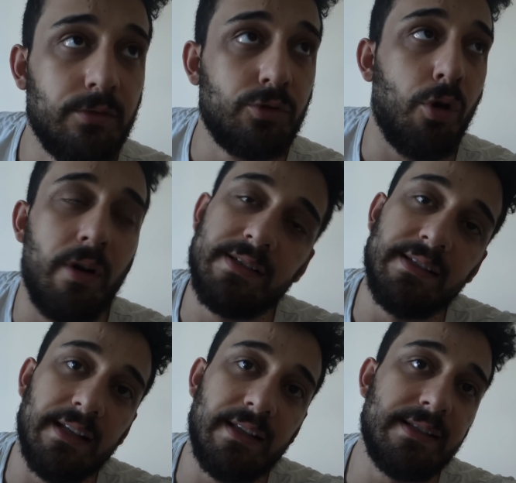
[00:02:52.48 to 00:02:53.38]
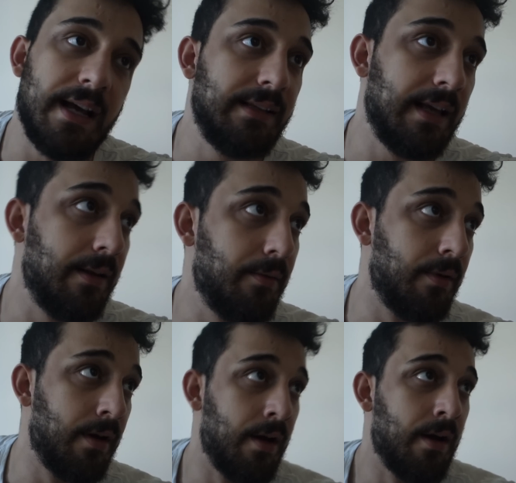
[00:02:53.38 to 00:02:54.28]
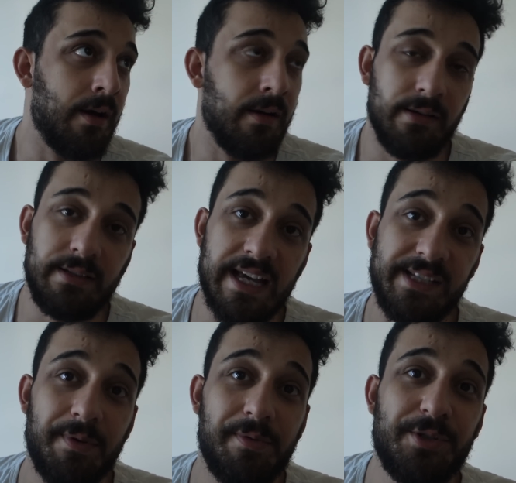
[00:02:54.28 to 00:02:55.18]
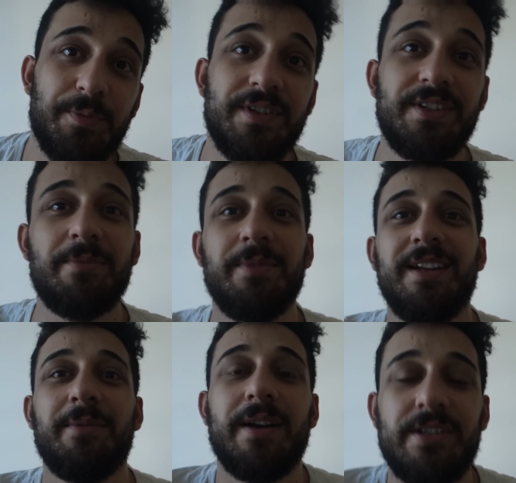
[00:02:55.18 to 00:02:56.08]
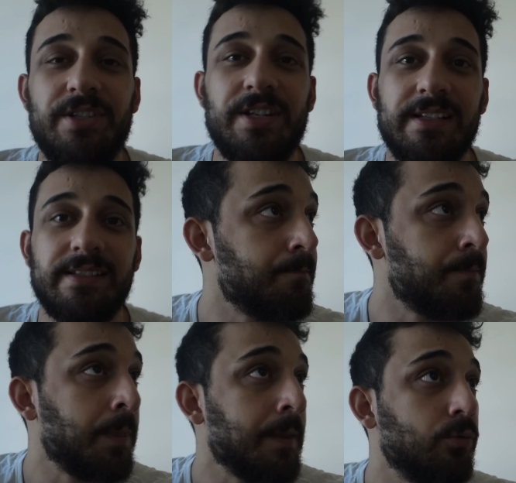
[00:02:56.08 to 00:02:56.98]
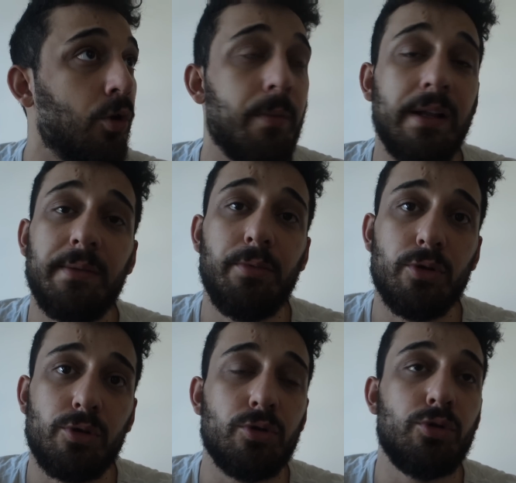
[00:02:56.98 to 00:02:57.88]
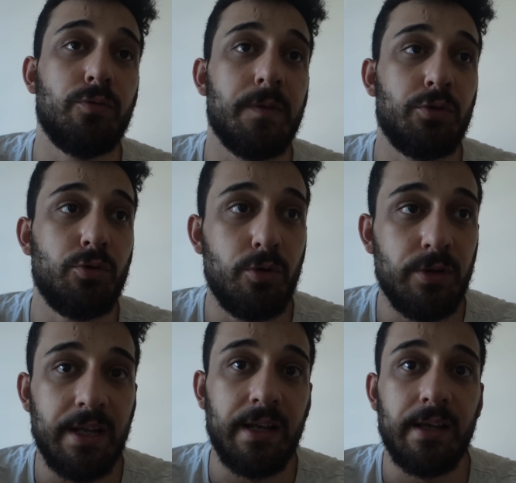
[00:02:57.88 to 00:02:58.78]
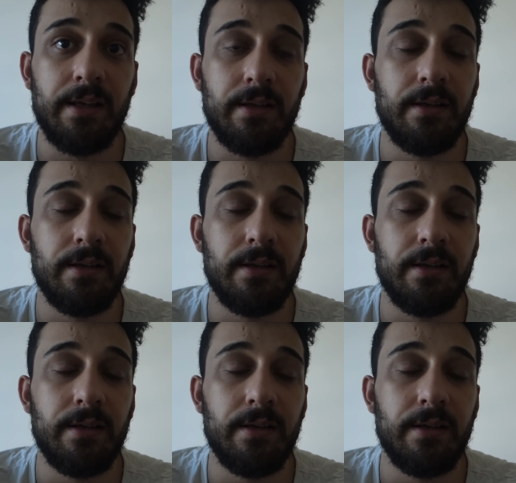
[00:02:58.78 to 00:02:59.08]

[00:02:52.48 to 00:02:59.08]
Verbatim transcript: sonrasında da zaten kesme biçme işlemlerine başlayacağız. Normalde biliyorsunuz süt ve süt ürünleri